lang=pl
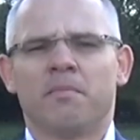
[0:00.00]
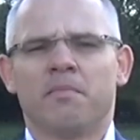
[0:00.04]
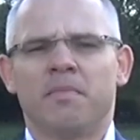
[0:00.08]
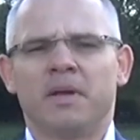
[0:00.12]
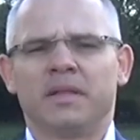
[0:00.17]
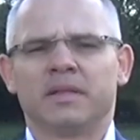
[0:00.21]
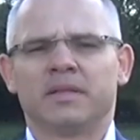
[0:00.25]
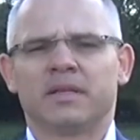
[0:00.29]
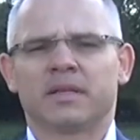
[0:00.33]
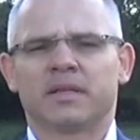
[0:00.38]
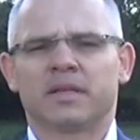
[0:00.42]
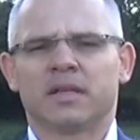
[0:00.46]

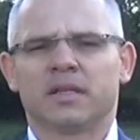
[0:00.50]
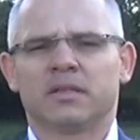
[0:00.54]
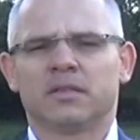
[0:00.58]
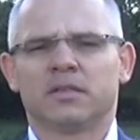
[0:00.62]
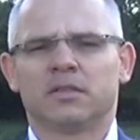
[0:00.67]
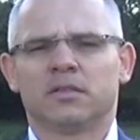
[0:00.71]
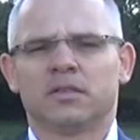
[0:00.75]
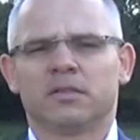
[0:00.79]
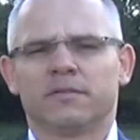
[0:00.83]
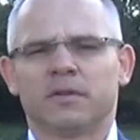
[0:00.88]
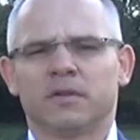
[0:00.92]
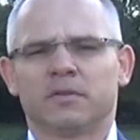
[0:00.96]
będę
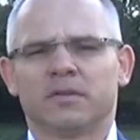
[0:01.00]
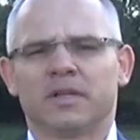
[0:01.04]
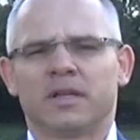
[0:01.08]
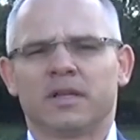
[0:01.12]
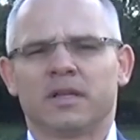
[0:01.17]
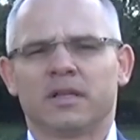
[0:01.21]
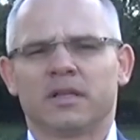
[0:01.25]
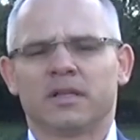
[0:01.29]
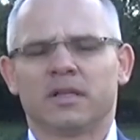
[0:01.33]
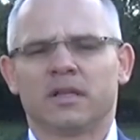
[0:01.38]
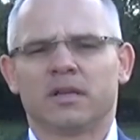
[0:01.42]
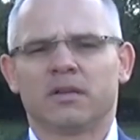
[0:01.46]
kandydował
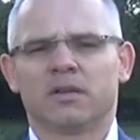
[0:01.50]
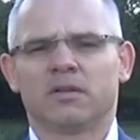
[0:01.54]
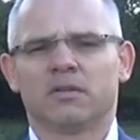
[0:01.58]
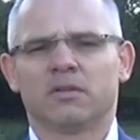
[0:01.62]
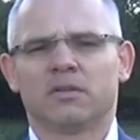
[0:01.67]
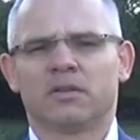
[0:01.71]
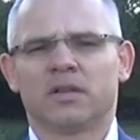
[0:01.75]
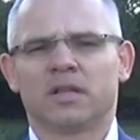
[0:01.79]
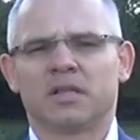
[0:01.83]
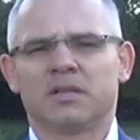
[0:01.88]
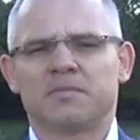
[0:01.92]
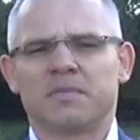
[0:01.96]
na radnego
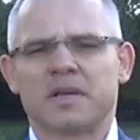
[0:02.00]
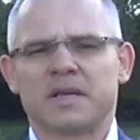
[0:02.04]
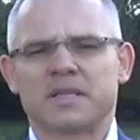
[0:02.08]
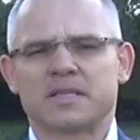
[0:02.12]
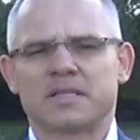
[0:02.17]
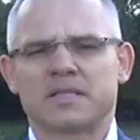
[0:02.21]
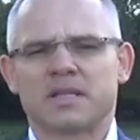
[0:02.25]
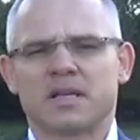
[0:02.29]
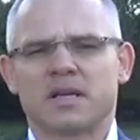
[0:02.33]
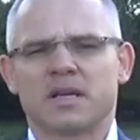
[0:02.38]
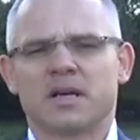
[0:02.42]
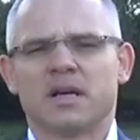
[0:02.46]
do Rady
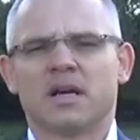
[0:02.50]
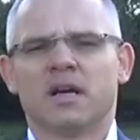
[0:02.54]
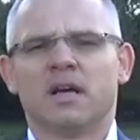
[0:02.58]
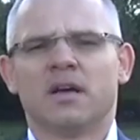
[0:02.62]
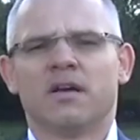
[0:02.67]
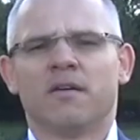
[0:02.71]
Miasta